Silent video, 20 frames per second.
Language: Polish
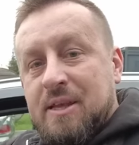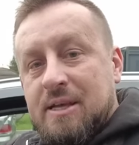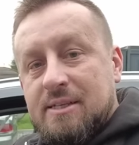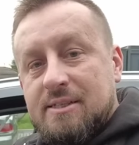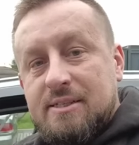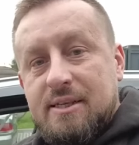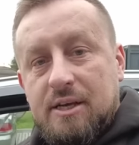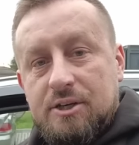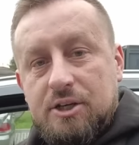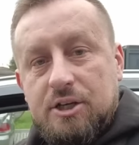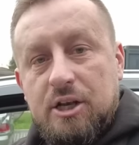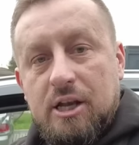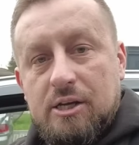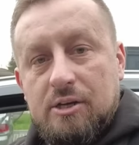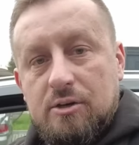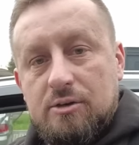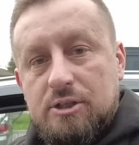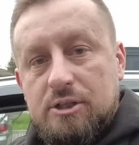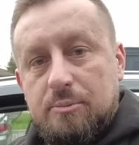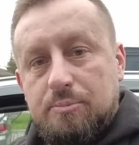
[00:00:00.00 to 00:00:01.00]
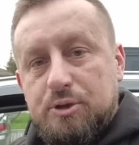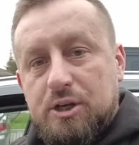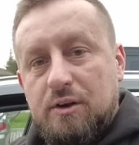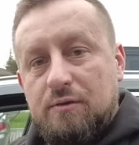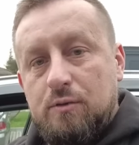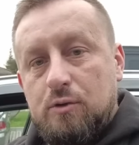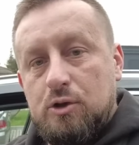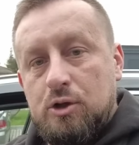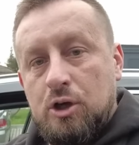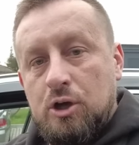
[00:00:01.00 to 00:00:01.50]
zasilający
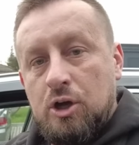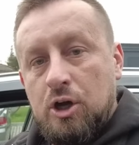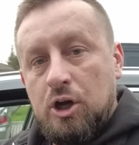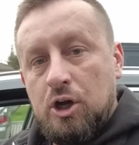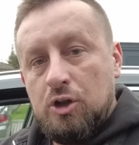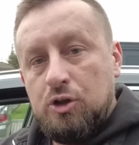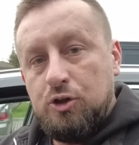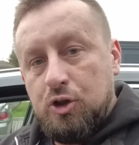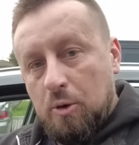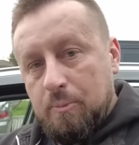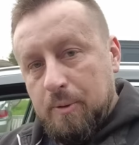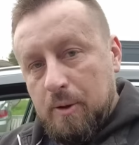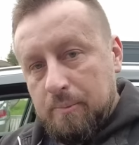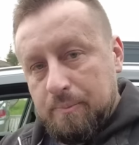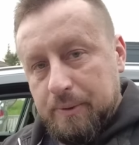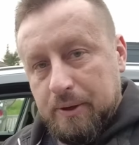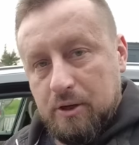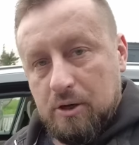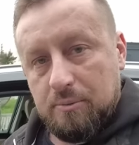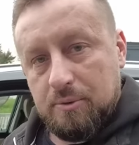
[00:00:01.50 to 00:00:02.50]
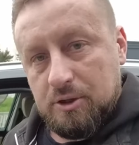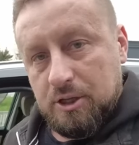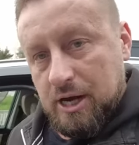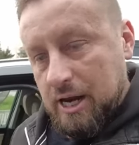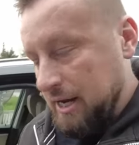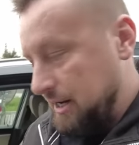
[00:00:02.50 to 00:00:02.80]
przewód do pompy Common